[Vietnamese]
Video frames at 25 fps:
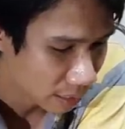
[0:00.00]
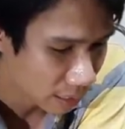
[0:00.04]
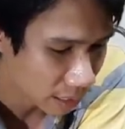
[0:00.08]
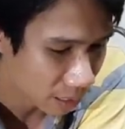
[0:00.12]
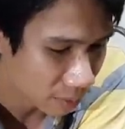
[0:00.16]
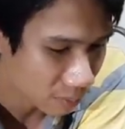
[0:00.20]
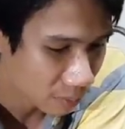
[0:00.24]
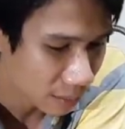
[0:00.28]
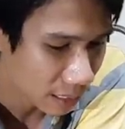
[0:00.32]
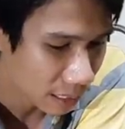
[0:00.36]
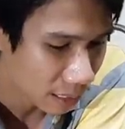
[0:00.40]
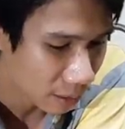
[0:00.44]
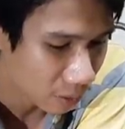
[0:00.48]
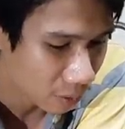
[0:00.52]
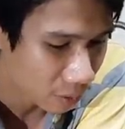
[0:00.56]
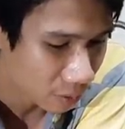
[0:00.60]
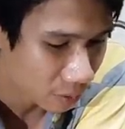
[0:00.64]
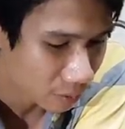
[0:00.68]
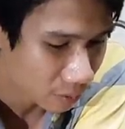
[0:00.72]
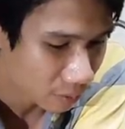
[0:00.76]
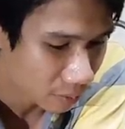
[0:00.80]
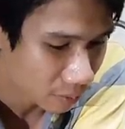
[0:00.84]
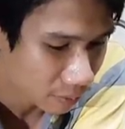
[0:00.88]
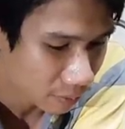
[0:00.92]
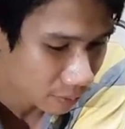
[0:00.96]
ốc dầu
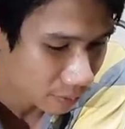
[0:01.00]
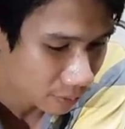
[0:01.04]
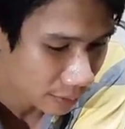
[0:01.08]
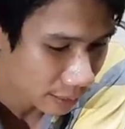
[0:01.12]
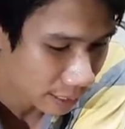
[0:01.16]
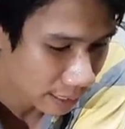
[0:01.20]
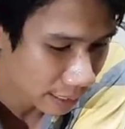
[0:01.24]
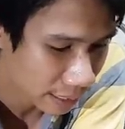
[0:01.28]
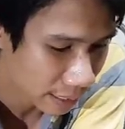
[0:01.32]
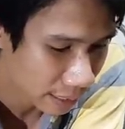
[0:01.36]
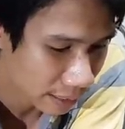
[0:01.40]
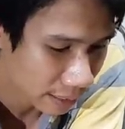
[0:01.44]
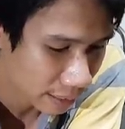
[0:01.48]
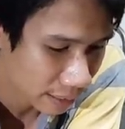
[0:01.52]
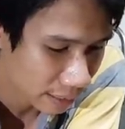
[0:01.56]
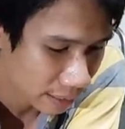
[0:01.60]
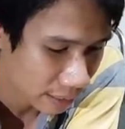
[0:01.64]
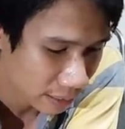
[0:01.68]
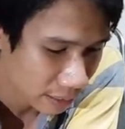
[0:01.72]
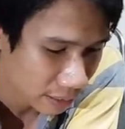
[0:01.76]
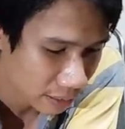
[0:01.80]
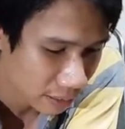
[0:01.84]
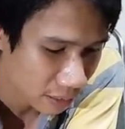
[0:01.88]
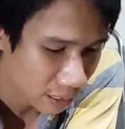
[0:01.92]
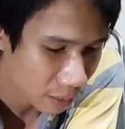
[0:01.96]
và
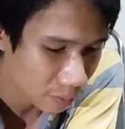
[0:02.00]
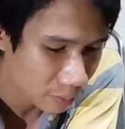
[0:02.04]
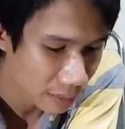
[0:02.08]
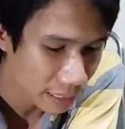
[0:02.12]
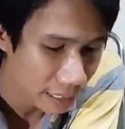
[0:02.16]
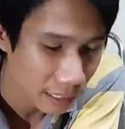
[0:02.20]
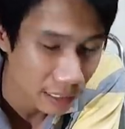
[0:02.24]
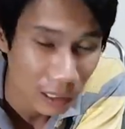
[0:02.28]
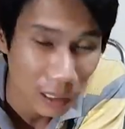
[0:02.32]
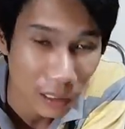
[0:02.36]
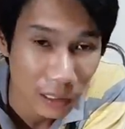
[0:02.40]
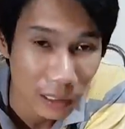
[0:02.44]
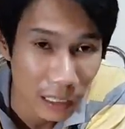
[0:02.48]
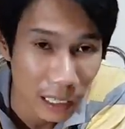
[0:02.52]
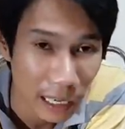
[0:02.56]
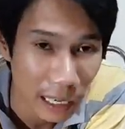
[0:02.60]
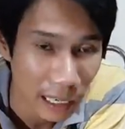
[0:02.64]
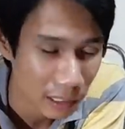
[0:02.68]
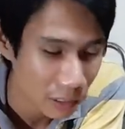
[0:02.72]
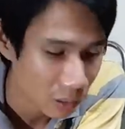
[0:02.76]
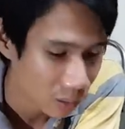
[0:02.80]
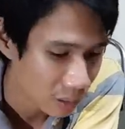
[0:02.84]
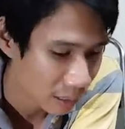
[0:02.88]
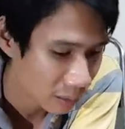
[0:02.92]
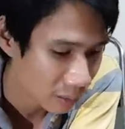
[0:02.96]
ốc xả gió dưới
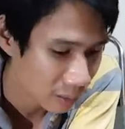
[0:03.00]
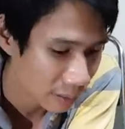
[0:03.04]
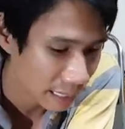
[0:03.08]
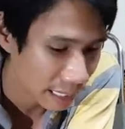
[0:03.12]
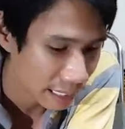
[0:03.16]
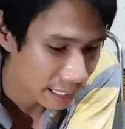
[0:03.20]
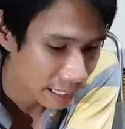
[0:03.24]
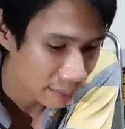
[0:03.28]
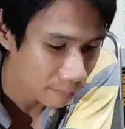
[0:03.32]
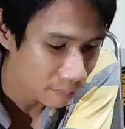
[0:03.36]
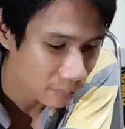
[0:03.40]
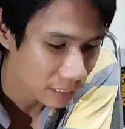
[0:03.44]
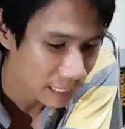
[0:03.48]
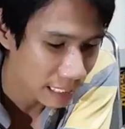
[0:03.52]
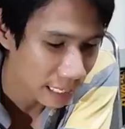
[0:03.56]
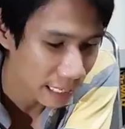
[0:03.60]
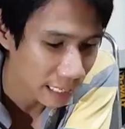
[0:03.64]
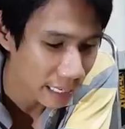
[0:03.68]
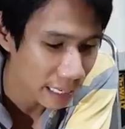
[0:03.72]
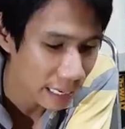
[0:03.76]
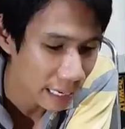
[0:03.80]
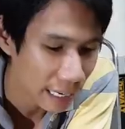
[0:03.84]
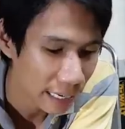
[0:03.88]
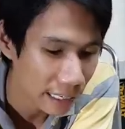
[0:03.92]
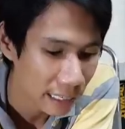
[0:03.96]
đây tôi đều đã cắm sẵn
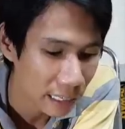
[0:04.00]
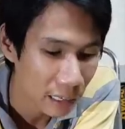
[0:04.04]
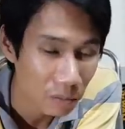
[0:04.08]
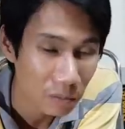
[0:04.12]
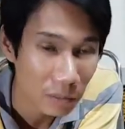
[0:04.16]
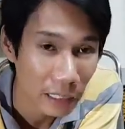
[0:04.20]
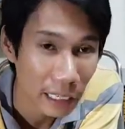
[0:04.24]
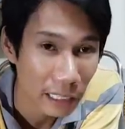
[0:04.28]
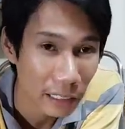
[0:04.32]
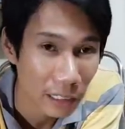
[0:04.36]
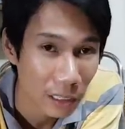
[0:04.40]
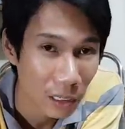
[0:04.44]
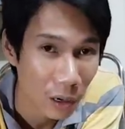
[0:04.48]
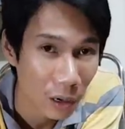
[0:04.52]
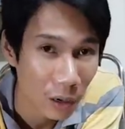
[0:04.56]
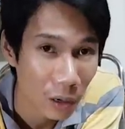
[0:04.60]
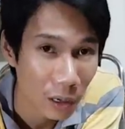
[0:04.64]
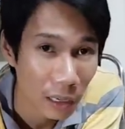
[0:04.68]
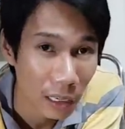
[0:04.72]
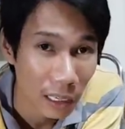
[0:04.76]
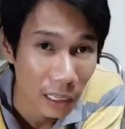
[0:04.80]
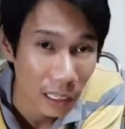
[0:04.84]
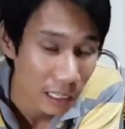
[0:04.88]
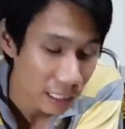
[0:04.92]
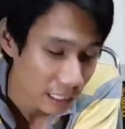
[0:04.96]
hai cái ống dây vô
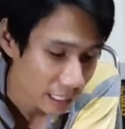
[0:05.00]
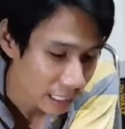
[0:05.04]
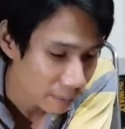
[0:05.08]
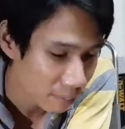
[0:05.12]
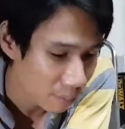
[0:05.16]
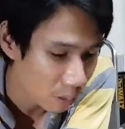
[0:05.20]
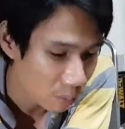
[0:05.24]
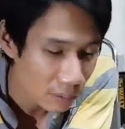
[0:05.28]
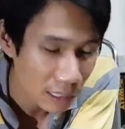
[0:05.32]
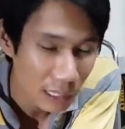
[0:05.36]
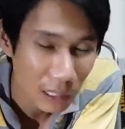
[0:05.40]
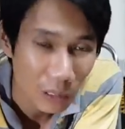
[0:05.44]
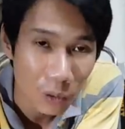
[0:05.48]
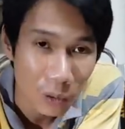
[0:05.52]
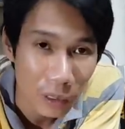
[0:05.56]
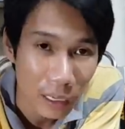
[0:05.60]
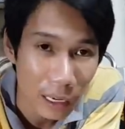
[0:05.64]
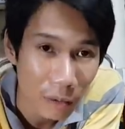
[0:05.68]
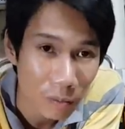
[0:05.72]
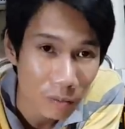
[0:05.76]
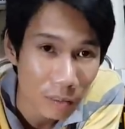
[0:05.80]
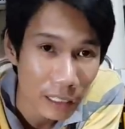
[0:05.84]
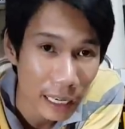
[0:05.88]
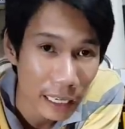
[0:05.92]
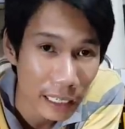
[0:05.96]
cái mục đích của cái
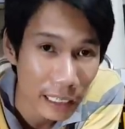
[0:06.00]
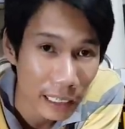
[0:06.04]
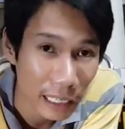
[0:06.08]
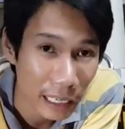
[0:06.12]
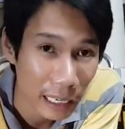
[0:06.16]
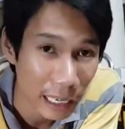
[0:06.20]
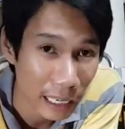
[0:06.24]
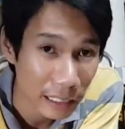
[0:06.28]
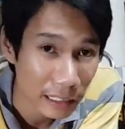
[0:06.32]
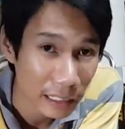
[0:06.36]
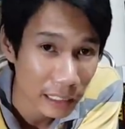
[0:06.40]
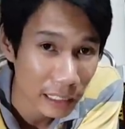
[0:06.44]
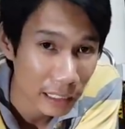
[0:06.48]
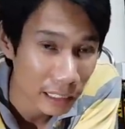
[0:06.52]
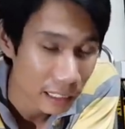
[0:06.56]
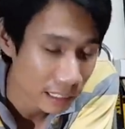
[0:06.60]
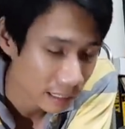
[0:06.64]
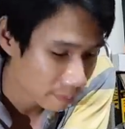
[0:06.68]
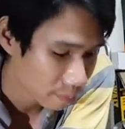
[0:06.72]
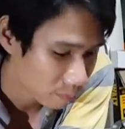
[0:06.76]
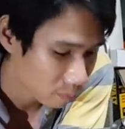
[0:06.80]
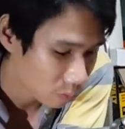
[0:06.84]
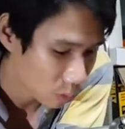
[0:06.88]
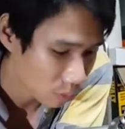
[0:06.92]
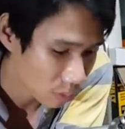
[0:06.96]
ống dây này là cái gì
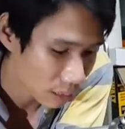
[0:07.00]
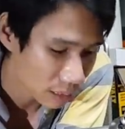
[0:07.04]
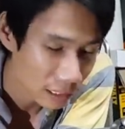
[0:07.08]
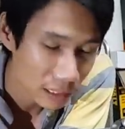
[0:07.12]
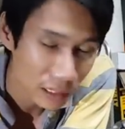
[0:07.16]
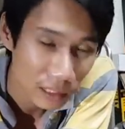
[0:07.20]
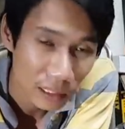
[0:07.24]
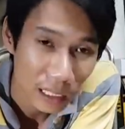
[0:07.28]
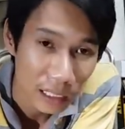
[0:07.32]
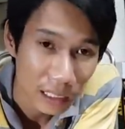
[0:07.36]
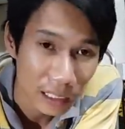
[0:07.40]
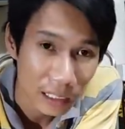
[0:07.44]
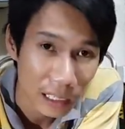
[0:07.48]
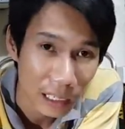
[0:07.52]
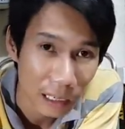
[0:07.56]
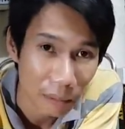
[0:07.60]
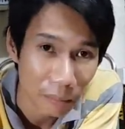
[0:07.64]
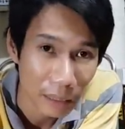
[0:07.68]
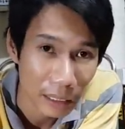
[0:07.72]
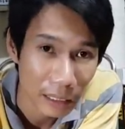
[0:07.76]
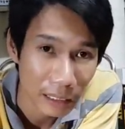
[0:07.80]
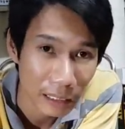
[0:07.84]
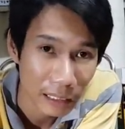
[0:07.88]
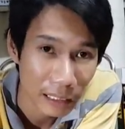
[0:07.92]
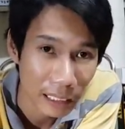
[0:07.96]
mục đích thứ nhất là
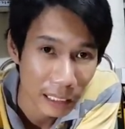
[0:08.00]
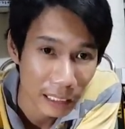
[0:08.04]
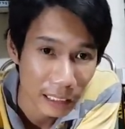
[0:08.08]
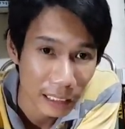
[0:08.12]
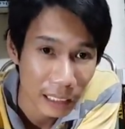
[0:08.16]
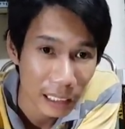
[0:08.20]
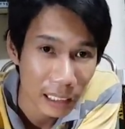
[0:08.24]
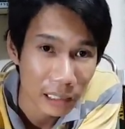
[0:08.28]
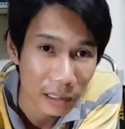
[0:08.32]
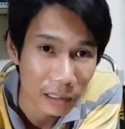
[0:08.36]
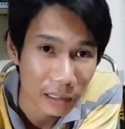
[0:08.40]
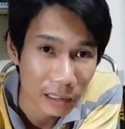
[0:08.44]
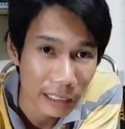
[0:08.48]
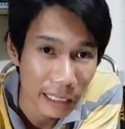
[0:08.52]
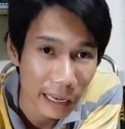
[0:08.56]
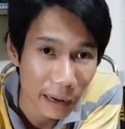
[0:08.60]
mình nhìn cái lượng